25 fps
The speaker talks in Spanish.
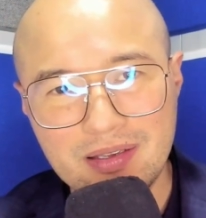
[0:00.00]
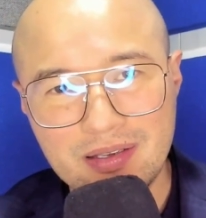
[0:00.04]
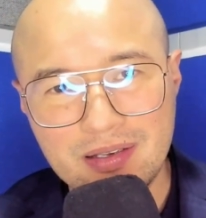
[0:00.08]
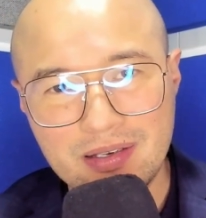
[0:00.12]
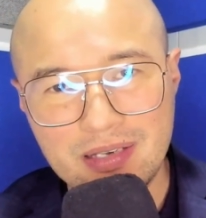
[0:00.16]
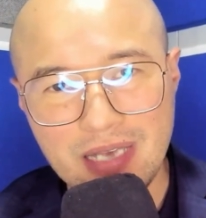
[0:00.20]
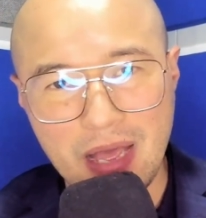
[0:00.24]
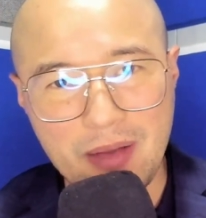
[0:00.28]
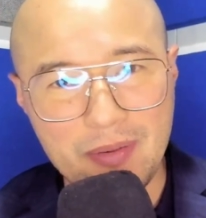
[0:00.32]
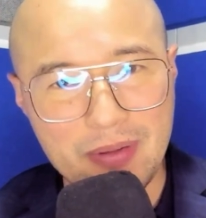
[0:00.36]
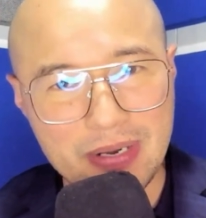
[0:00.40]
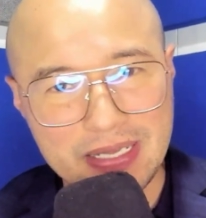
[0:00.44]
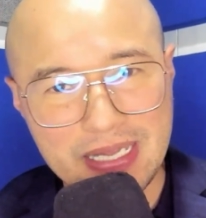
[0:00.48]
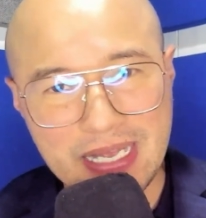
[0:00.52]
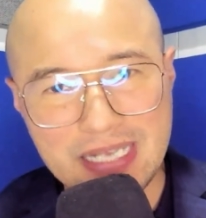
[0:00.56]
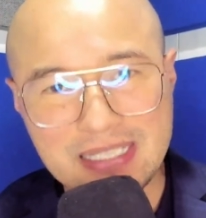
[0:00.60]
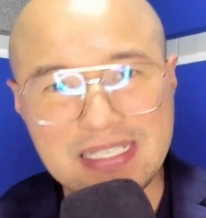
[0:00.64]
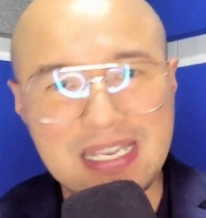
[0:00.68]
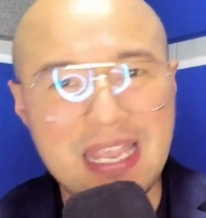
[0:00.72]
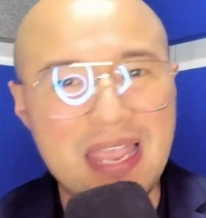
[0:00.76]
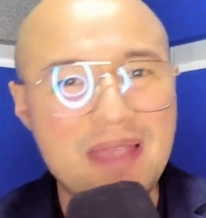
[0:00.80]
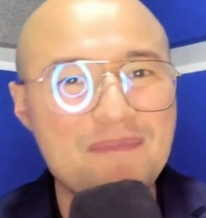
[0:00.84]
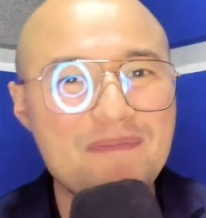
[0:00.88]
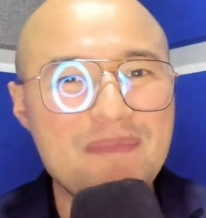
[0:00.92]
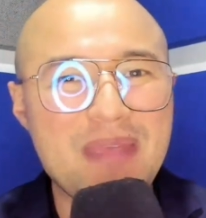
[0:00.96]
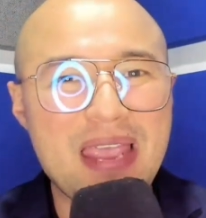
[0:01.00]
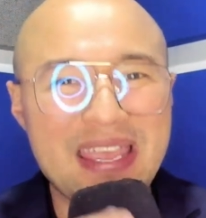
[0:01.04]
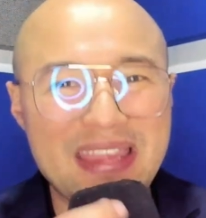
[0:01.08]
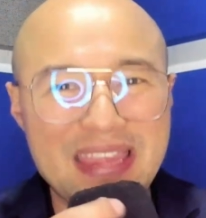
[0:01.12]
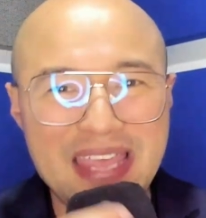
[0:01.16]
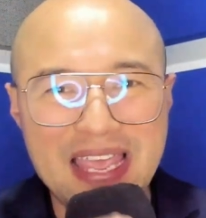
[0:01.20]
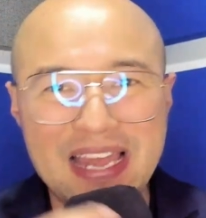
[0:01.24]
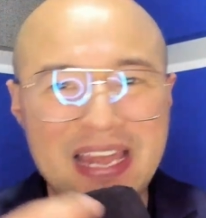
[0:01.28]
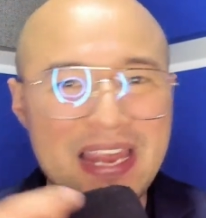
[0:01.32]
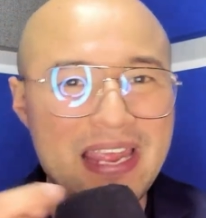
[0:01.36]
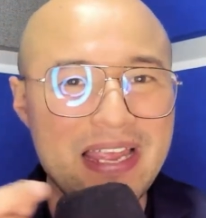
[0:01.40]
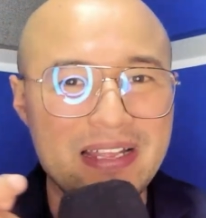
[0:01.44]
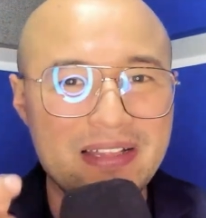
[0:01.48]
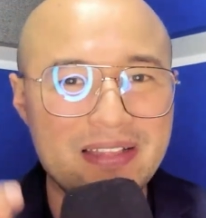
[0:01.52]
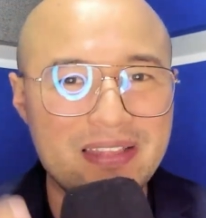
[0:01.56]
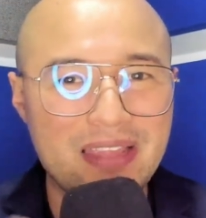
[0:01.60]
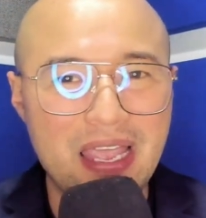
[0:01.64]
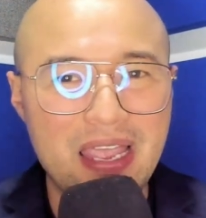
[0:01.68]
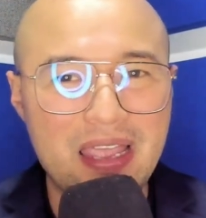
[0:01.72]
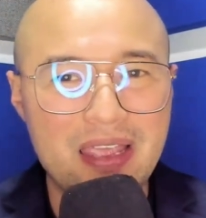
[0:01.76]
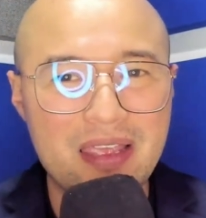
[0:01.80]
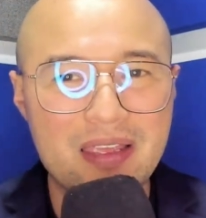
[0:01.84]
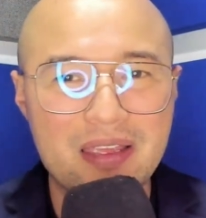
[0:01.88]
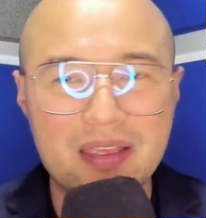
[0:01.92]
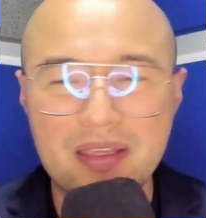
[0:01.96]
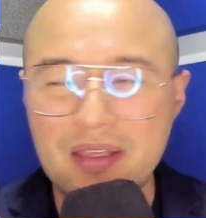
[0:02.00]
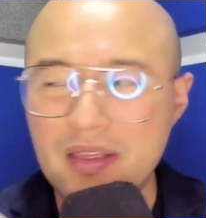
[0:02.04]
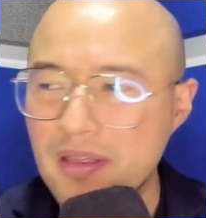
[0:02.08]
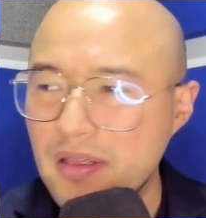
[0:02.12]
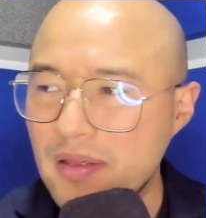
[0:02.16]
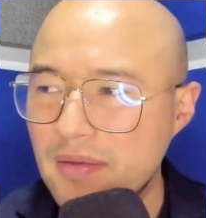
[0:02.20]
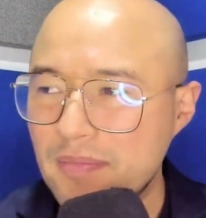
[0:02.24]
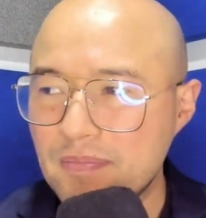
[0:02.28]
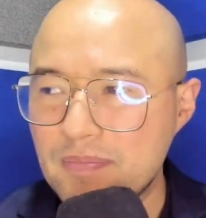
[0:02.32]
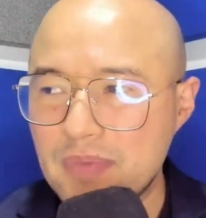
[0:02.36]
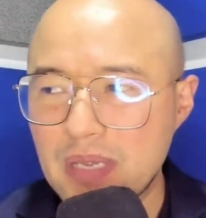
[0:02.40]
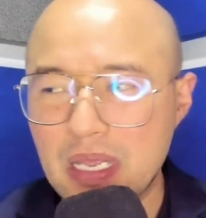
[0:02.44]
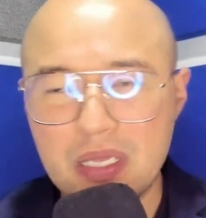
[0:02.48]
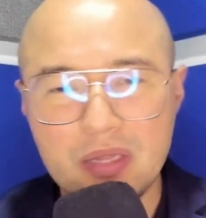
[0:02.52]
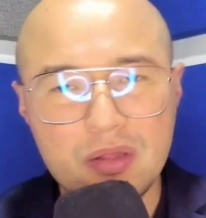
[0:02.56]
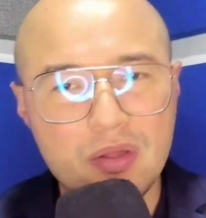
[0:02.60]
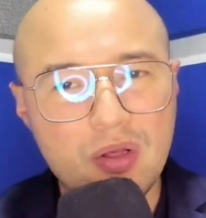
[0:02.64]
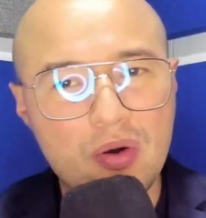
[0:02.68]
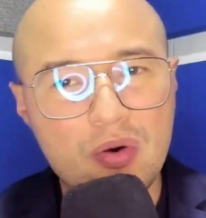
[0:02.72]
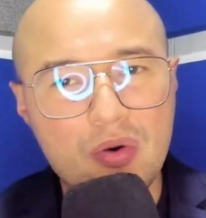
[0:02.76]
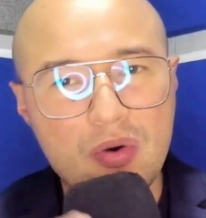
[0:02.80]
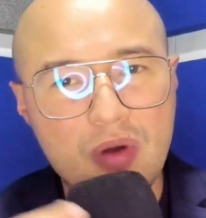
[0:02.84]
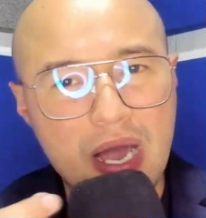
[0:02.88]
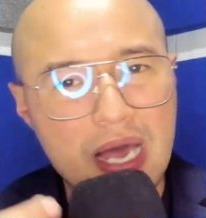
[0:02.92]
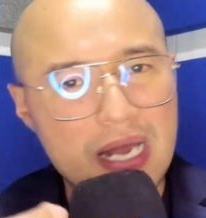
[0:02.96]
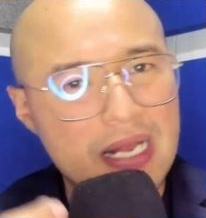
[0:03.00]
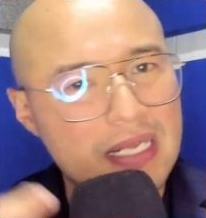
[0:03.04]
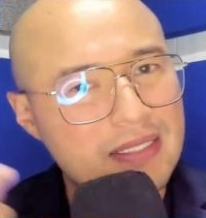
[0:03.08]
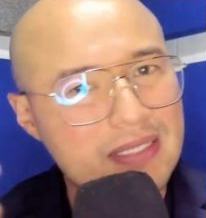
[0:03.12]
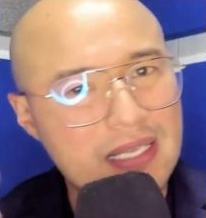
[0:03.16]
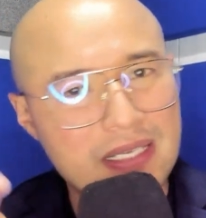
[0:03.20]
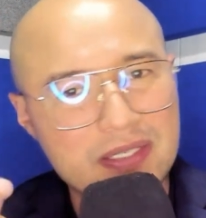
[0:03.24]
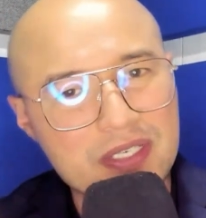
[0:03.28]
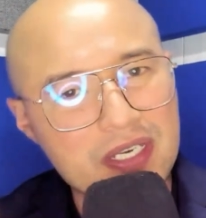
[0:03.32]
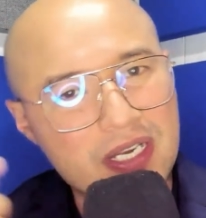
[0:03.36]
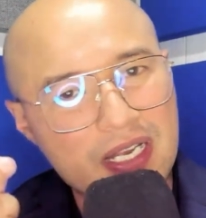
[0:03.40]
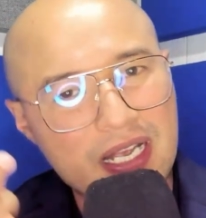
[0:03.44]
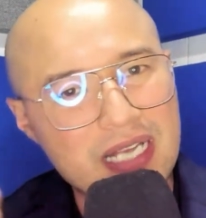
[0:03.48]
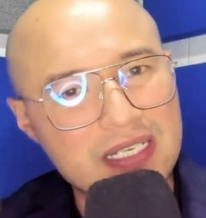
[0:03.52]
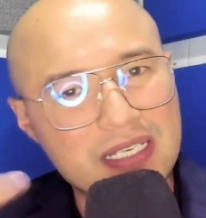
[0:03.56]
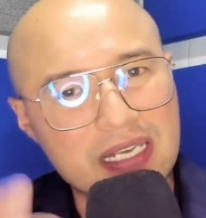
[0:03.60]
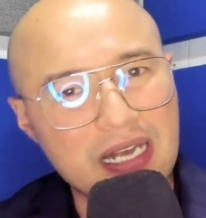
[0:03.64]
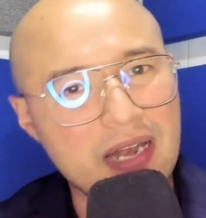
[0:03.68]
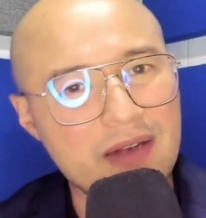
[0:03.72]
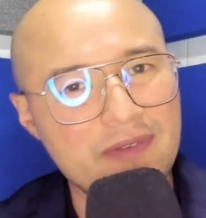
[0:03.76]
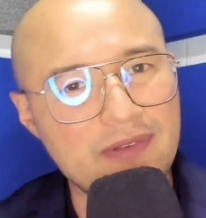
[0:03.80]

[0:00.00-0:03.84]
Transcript: La verdad es que me deleité viendo jugar a estas chicas en el